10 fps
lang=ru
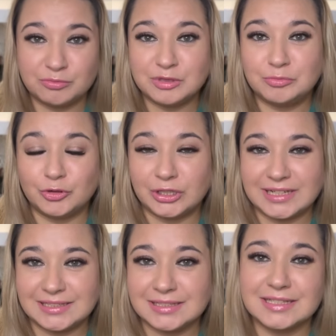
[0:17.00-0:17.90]
мы по
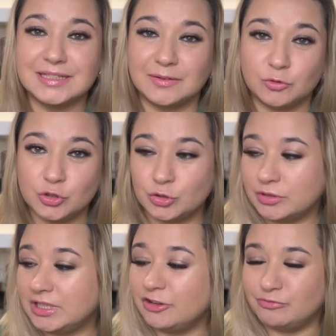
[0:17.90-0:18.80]
традиции с того,
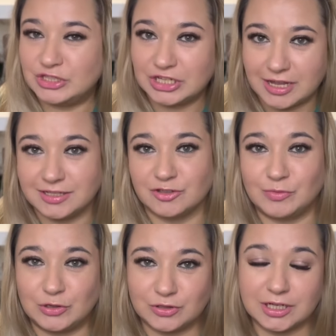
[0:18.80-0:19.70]
что не вмещается
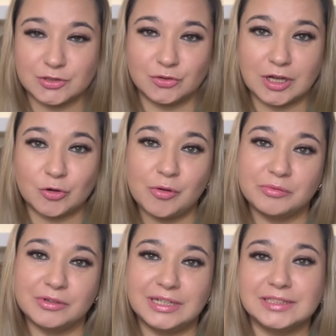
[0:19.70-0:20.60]
в мою красную
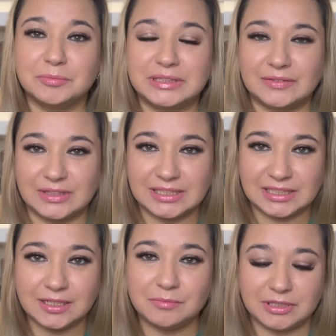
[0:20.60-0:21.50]
коробку. Это бытовая
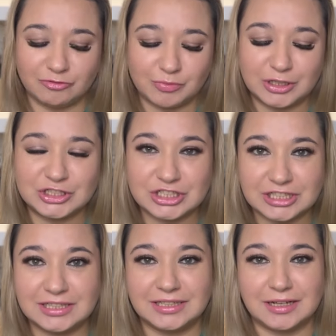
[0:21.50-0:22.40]
химия в
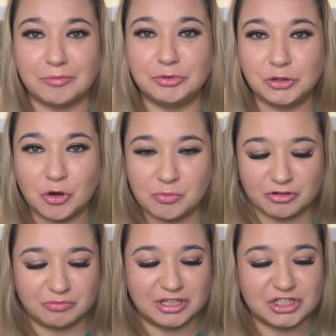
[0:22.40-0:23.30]
больших
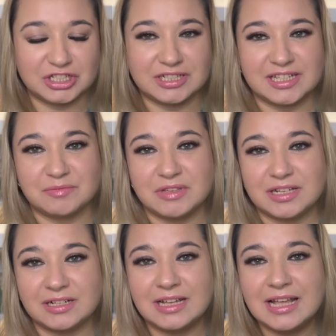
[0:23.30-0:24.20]
объемах, в больших
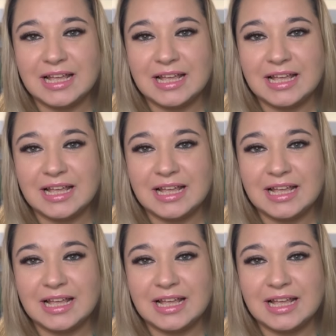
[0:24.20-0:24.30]
размерах.